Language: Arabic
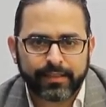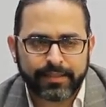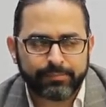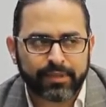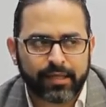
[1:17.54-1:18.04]

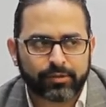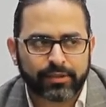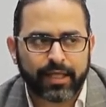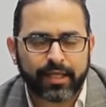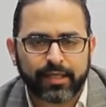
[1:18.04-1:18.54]
دي
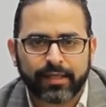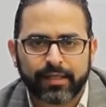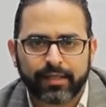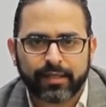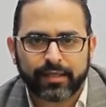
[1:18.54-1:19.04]
بناخدها
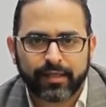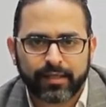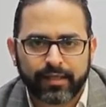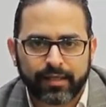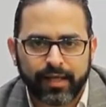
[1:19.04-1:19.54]

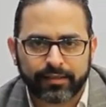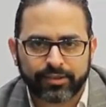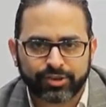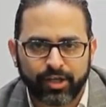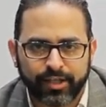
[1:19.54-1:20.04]

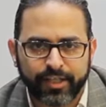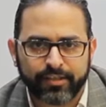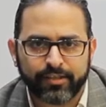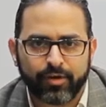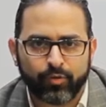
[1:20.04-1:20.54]
عند
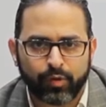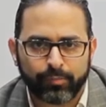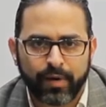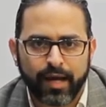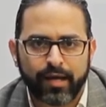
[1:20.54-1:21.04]
شهرين
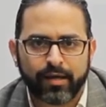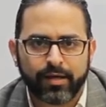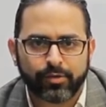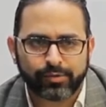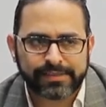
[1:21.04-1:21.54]
واربعه
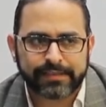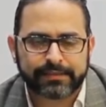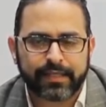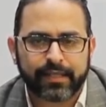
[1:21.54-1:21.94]
وسته